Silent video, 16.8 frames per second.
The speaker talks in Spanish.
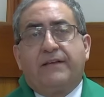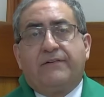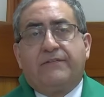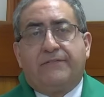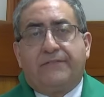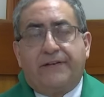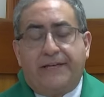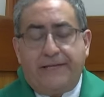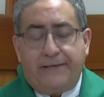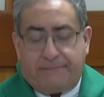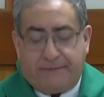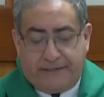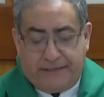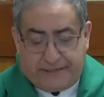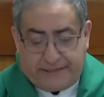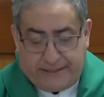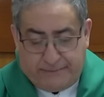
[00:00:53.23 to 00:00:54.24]
Felipe
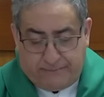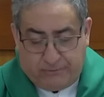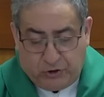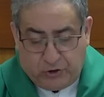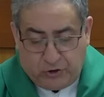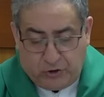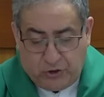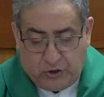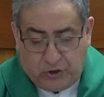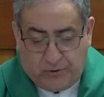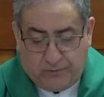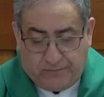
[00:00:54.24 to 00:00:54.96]
le respondió,